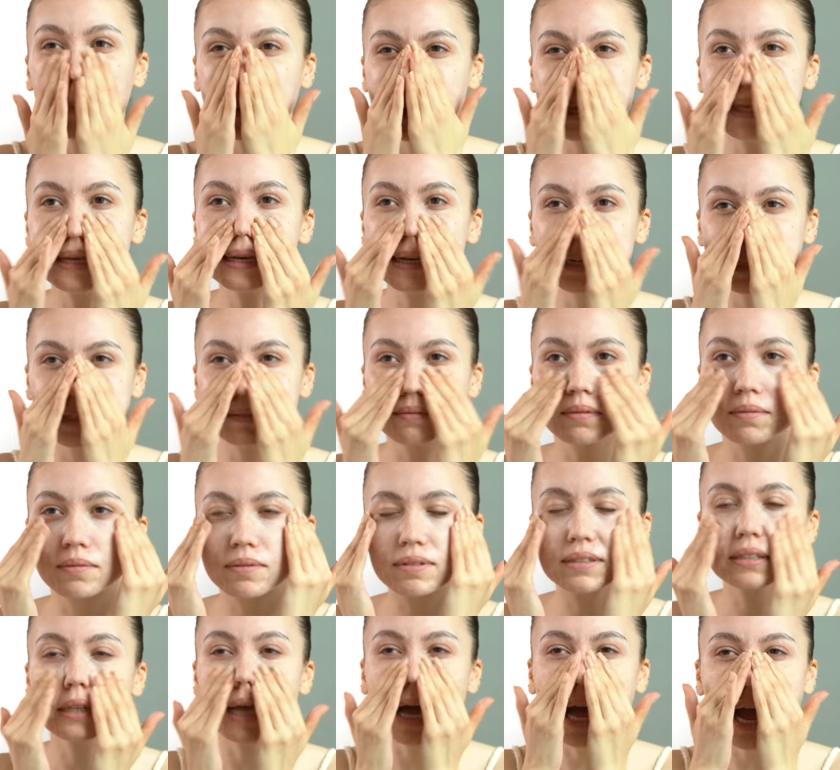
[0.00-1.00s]
Ama ilk
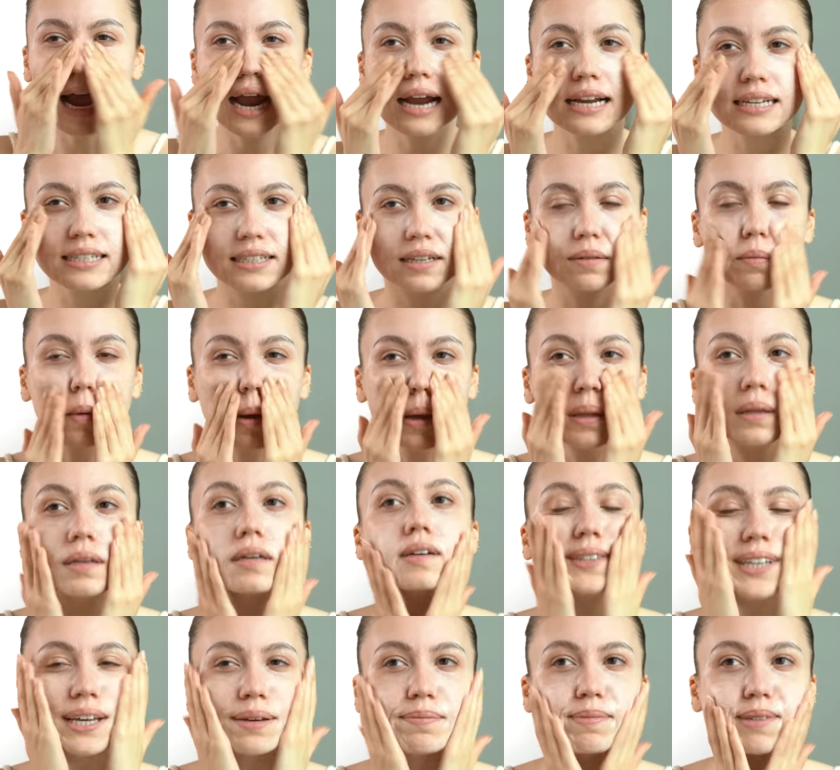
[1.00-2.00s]
adımımız her zaman
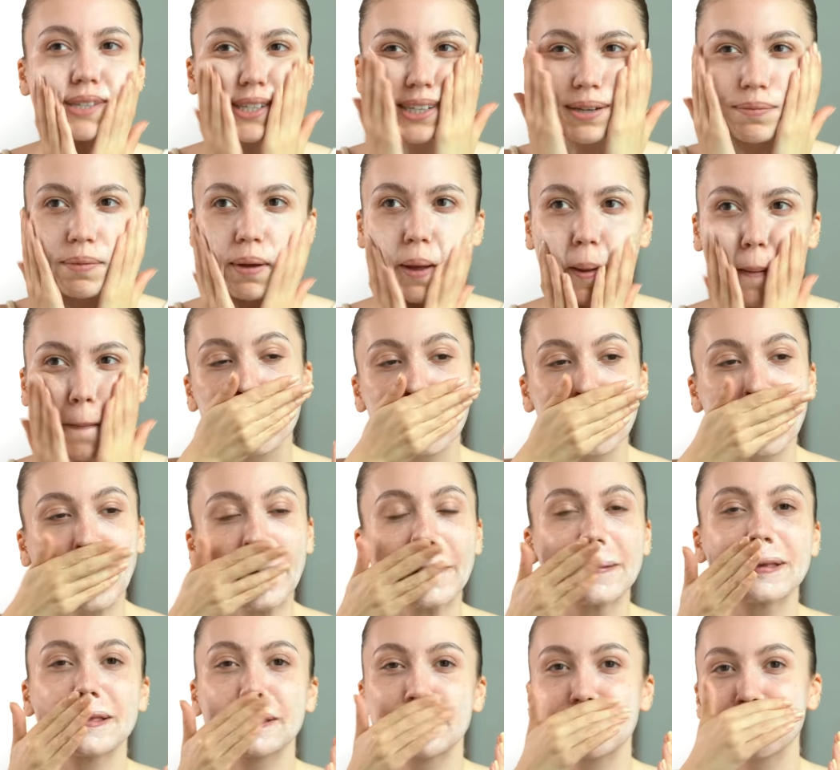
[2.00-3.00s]
temizleme.
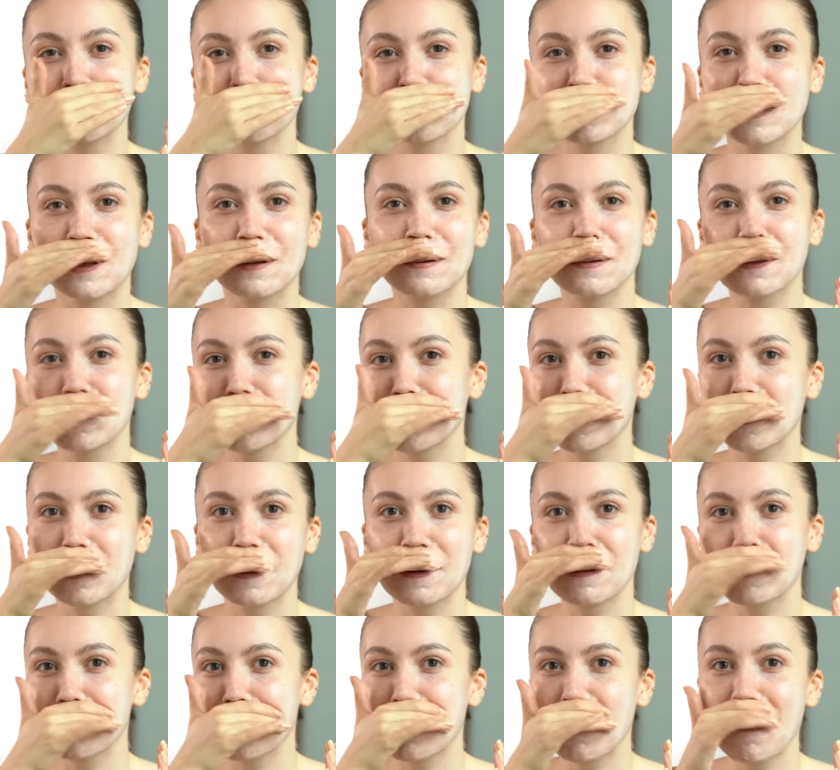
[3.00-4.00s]
Aşırı şey güzel
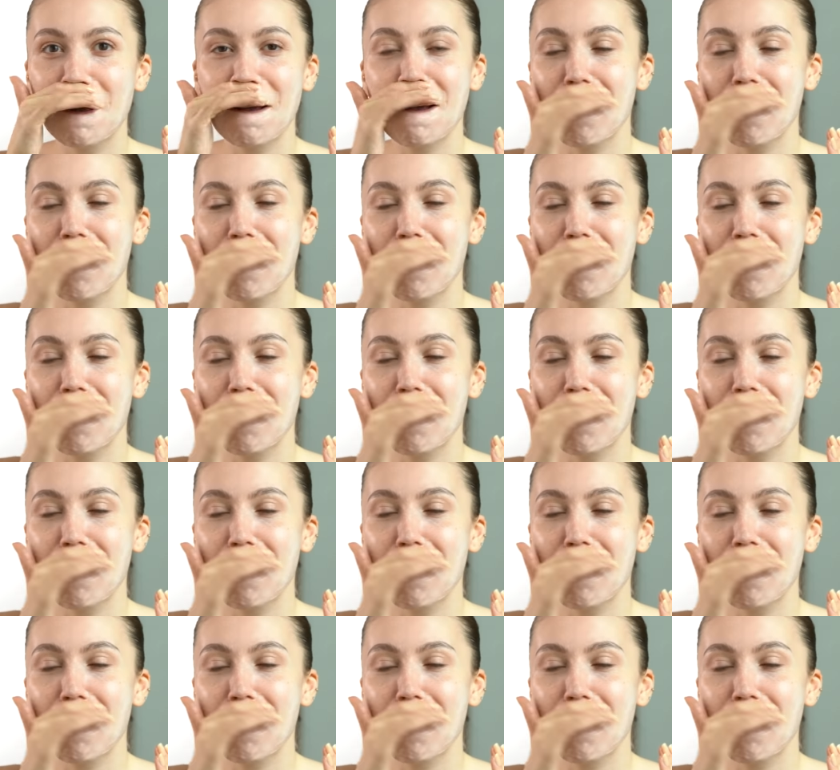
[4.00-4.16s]
kokuyor ama.